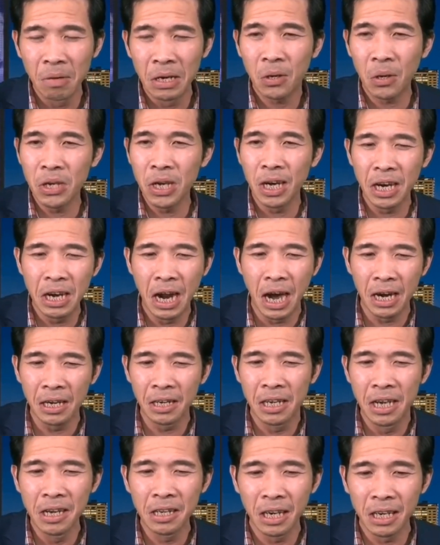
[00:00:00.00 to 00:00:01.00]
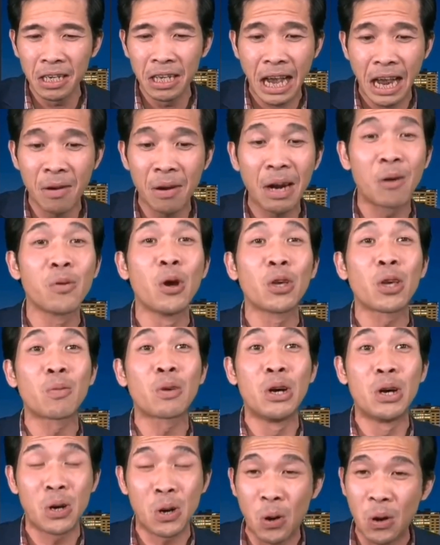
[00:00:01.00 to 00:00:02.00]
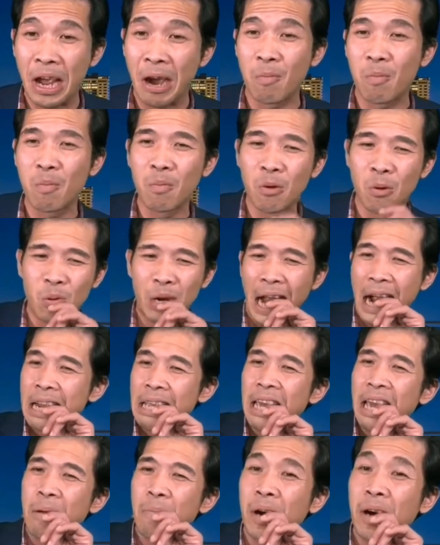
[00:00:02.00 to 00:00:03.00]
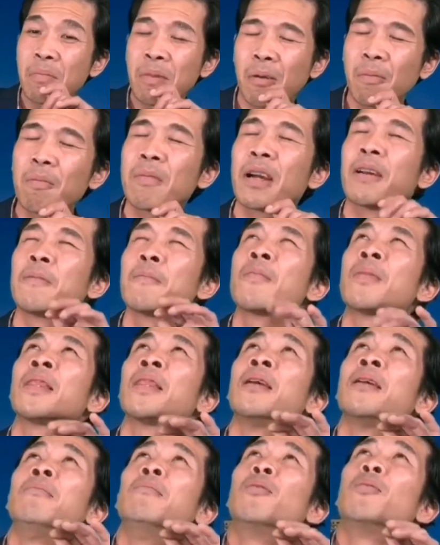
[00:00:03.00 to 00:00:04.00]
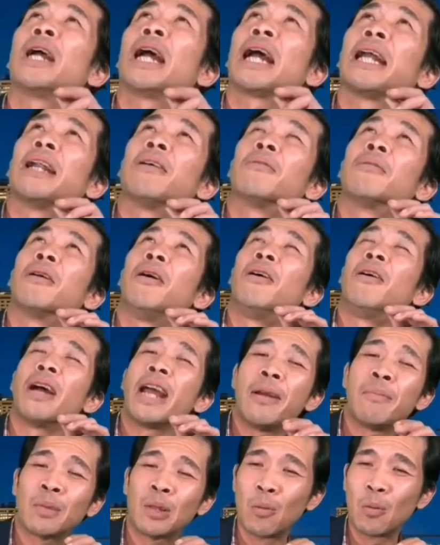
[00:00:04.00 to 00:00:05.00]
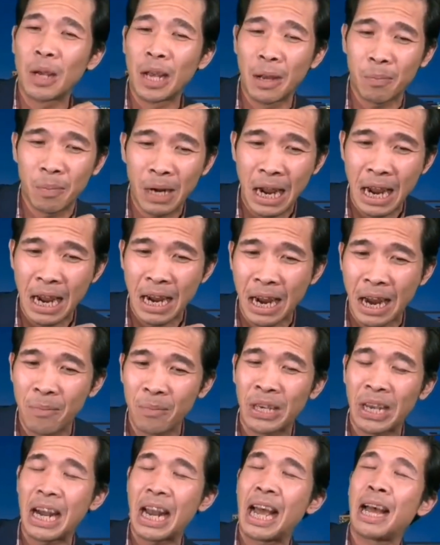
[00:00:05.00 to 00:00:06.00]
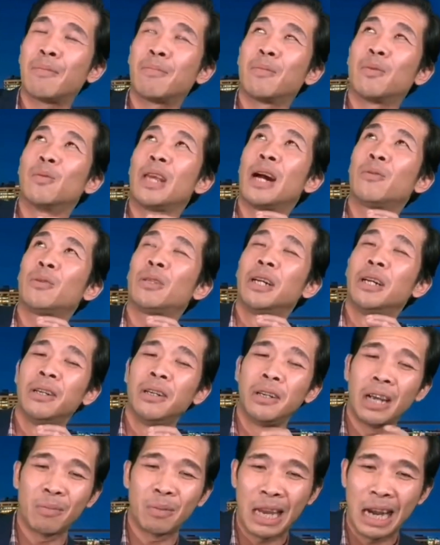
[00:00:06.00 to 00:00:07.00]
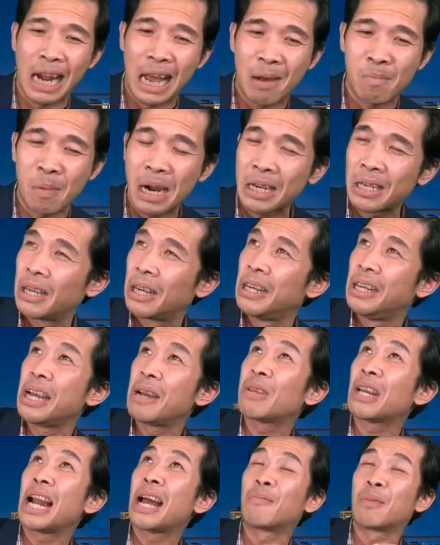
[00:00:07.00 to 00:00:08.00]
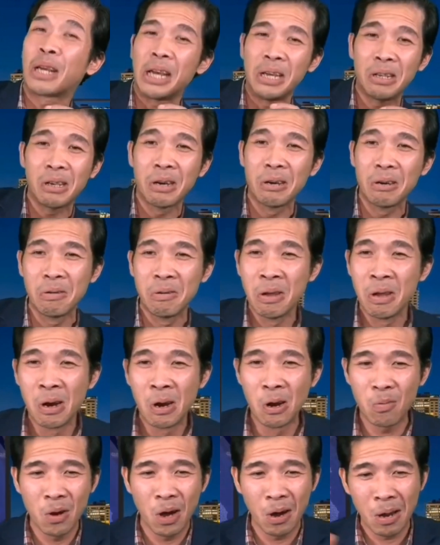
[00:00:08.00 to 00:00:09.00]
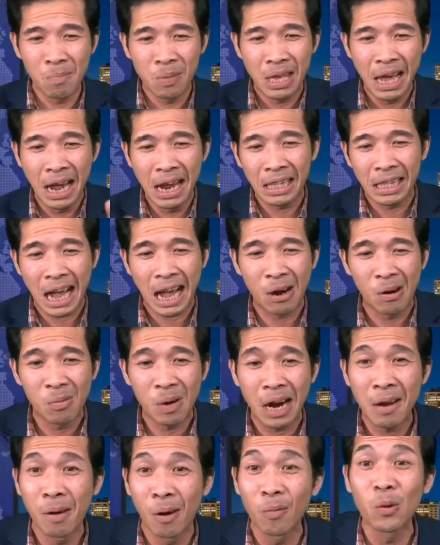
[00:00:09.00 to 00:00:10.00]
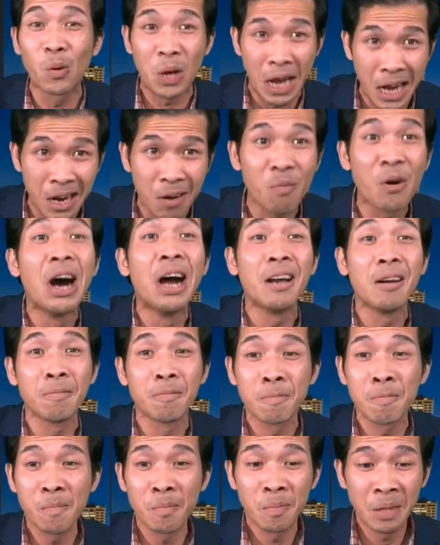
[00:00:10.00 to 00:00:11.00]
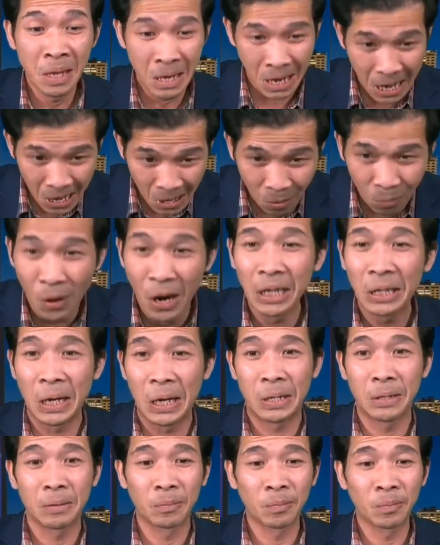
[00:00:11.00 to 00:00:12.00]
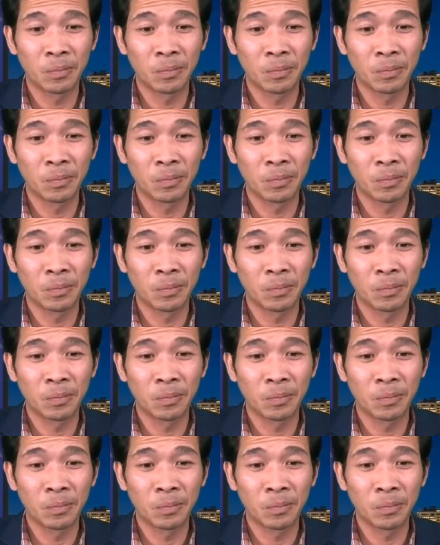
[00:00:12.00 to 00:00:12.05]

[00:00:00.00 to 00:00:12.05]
mình có những cái nền kiến thức như vậy bắt đầu vô trong trường ngồi học ồ, cắn viết mơ mộng á một ngày nào đó em tốt nghiệp ra em sẽ làm giáo sư em sẽ làm bác sĩ em sẽ làm kỹ sư lúc đó em chế tạo máy móc đồ nghe phê lắm nghe nó phê thiệt